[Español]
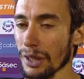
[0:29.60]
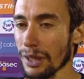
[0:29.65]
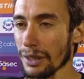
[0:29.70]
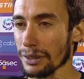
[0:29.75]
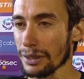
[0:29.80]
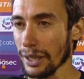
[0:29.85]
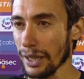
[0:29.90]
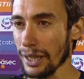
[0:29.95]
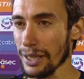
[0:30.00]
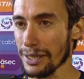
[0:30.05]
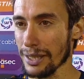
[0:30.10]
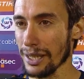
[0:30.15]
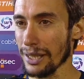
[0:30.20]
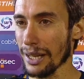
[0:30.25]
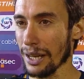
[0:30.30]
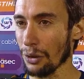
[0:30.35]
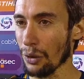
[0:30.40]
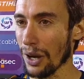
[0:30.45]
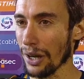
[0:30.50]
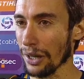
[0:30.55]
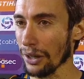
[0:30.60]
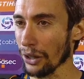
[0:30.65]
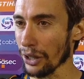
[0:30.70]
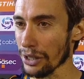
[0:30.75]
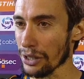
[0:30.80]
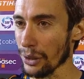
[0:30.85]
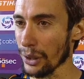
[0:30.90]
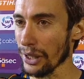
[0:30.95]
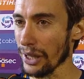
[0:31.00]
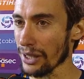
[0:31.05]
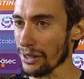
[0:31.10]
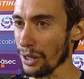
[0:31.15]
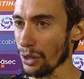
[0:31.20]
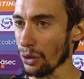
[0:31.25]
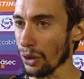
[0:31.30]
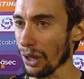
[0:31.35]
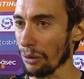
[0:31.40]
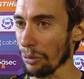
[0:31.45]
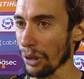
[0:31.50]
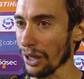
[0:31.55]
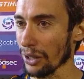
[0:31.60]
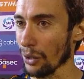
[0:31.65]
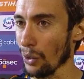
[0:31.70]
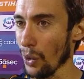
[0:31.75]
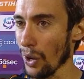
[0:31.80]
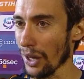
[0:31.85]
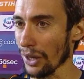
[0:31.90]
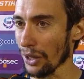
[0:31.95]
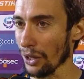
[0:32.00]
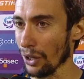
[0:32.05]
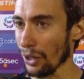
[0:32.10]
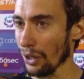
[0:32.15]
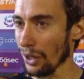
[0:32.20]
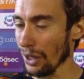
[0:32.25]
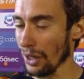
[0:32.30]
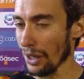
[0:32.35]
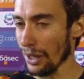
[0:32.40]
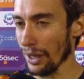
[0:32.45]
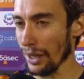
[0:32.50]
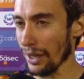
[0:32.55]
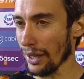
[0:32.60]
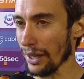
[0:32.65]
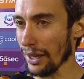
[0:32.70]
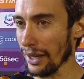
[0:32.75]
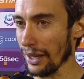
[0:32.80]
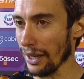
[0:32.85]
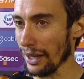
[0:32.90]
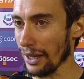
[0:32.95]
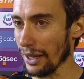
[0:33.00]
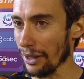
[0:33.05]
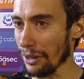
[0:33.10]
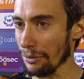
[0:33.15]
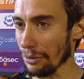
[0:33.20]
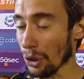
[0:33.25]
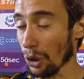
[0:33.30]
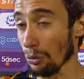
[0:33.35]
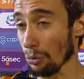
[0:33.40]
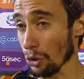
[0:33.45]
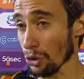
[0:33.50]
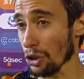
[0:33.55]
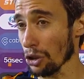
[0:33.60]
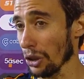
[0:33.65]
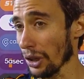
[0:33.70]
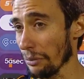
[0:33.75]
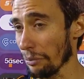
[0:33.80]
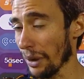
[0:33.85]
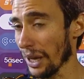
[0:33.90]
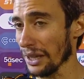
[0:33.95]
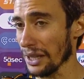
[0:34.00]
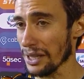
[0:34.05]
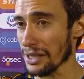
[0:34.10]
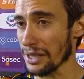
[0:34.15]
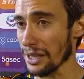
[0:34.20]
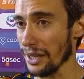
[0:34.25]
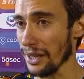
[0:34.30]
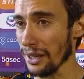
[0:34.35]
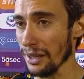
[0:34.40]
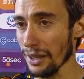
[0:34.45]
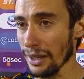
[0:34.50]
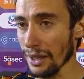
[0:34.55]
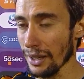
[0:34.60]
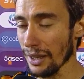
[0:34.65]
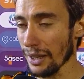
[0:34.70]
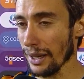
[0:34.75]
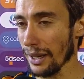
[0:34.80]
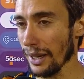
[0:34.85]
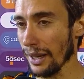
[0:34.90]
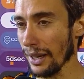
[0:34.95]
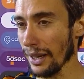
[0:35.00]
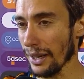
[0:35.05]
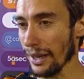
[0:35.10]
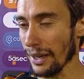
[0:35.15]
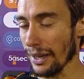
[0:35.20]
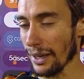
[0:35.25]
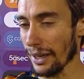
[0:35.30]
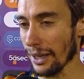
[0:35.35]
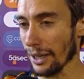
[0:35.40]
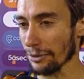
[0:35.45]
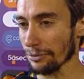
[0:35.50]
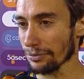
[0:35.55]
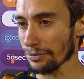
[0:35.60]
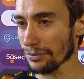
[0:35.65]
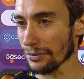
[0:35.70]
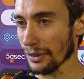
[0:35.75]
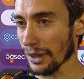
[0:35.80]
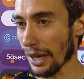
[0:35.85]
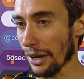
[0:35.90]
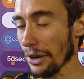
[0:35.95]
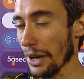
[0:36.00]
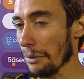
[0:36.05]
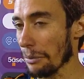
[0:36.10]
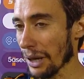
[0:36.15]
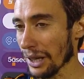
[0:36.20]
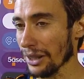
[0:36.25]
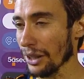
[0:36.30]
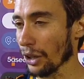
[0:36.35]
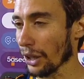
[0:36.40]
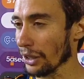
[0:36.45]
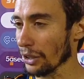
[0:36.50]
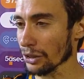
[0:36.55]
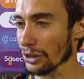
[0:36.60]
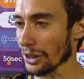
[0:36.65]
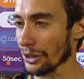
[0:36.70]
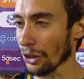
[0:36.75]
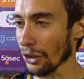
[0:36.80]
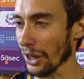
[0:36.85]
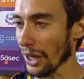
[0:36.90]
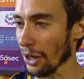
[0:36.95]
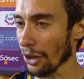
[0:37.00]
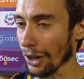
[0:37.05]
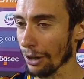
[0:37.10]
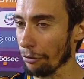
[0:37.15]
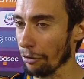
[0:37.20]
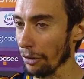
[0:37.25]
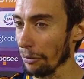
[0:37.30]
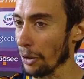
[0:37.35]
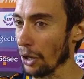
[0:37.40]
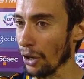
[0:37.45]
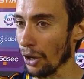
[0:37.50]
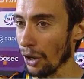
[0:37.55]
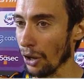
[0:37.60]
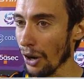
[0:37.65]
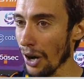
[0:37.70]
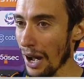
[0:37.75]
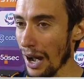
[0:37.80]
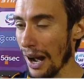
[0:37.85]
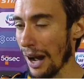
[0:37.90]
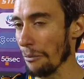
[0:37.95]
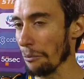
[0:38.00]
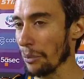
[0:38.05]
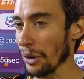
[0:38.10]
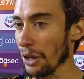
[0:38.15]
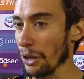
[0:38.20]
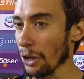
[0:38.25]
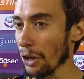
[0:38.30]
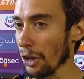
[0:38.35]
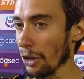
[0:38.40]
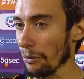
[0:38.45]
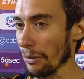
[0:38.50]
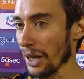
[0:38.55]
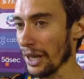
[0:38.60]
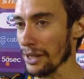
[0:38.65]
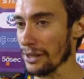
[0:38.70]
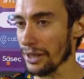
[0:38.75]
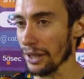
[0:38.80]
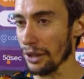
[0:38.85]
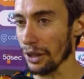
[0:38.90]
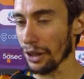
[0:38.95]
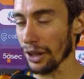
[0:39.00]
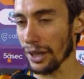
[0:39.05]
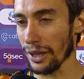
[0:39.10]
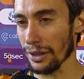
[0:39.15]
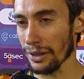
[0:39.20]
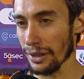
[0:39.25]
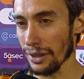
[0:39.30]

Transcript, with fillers: Sí, sí, tal cual. Creo que se venía haciendo un campeonato bueno, eh, con muchos empates, sí. Eh, había partidos que no se nos dieron, que fuimos amplios merecedores.